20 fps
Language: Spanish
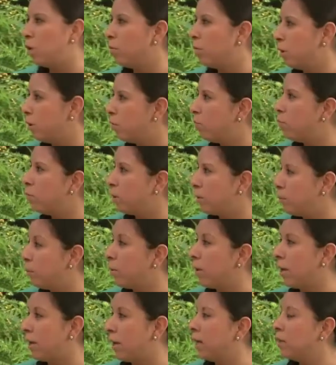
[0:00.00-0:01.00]
lo mejor por,
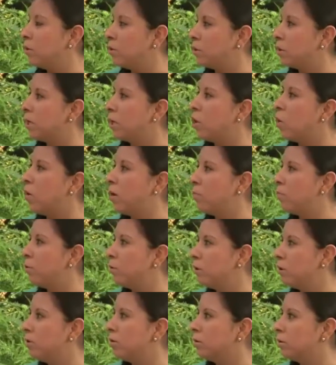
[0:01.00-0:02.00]
por aquellos que no han
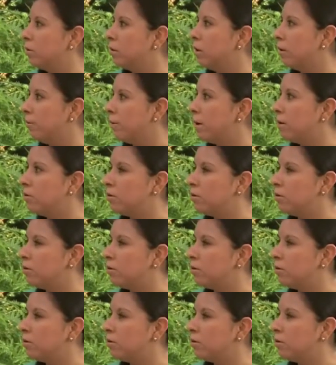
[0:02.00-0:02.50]
podido todavía